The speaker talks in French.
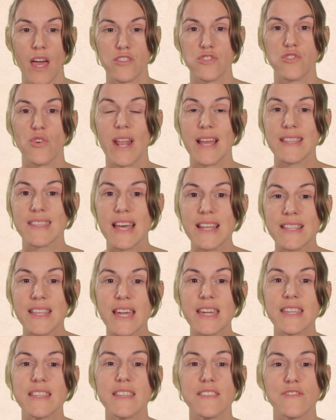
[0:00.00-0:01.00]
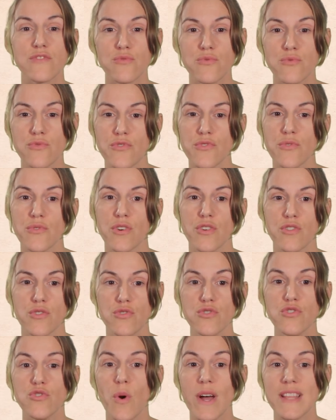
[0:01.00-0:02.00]
Dans la dernière édition de
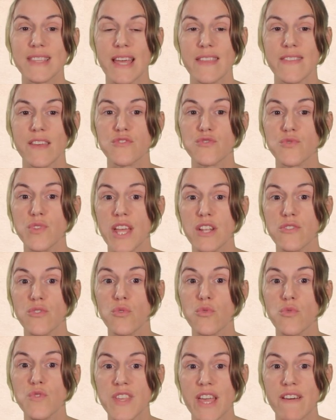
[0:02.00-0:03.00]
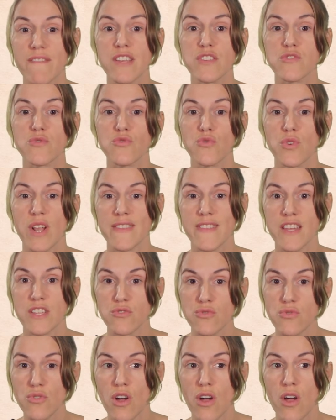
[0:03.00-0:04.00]
l'Union internationale de conservation de la
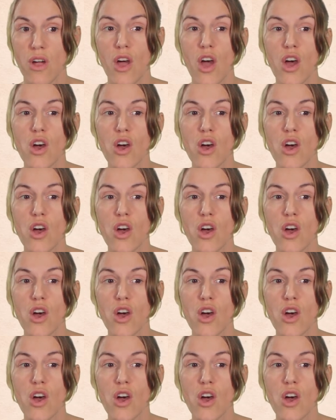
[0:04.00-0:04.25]
nature,